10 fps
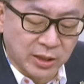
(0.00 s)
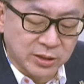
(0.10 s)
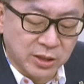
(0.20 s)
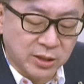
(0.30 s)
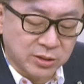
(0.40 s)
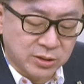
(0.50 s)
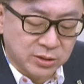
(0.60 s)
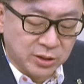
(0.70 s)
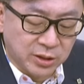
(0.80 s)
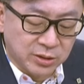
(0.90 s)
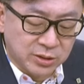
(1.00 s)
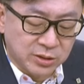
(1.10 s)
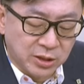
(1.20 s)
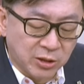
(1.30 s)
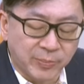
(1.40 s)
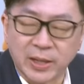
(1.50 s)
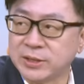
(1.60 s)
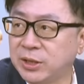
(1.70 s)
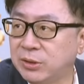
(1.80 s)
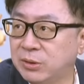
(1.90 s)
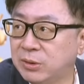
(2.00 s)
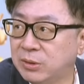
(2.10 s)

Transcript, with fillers: 两千到四千，四千到八千。